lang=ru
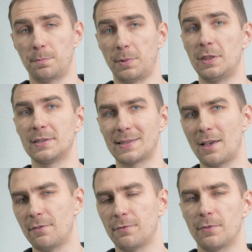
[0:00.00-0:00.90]

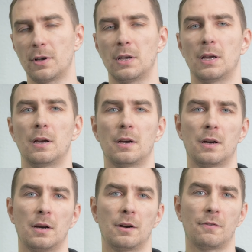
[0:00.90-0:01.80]
предоставив
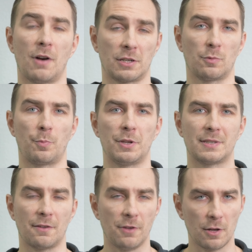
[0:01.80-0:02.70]
Э, вашему
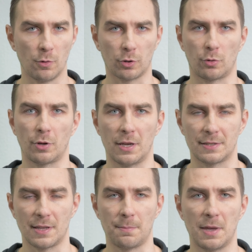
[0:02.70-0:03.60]
представителю, который
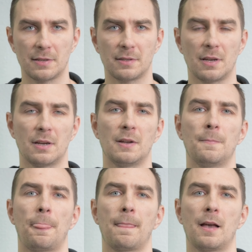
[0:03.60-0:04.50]
есть на месте,
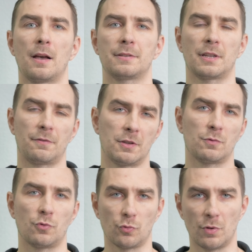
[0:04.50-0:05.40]
э,
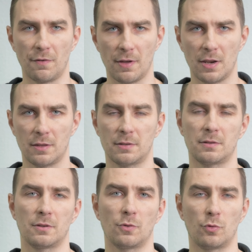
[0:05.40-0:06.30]
соответствующую
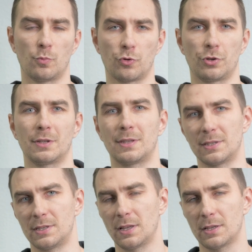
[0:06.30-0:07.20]
доверенность, и он может это
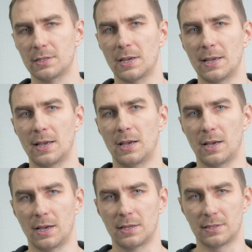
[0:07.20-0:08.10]
сделать
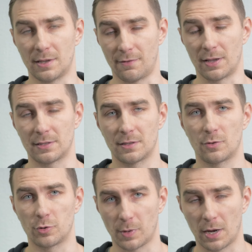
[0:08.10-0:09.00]
э, за вас.
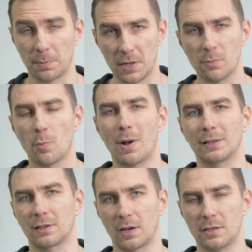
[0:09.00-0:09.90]
То есть как минимум
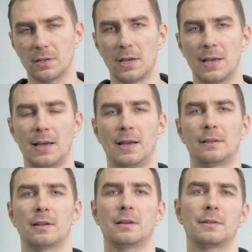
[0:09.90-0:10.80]
открыть
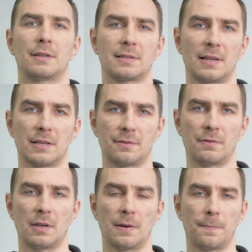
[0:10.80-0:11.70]
это
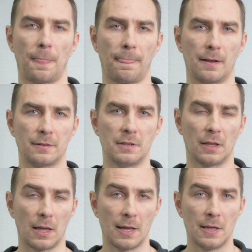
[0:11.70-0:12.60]
наследственное дело.